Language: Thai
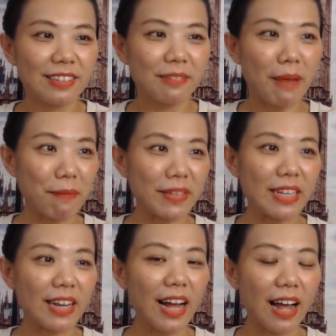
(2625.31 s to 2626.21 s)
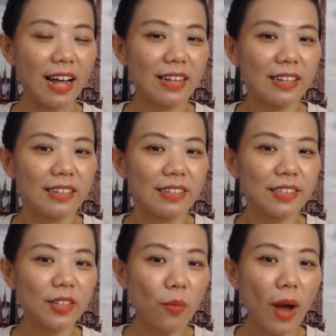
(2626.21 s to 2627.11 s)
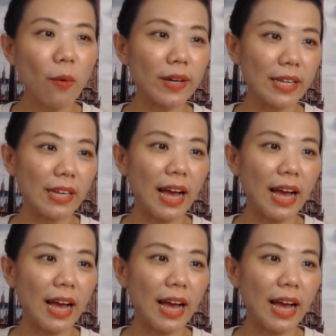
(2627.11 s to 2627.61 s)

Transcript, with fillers: แบบนี้นะคะหรือว่าวันนี้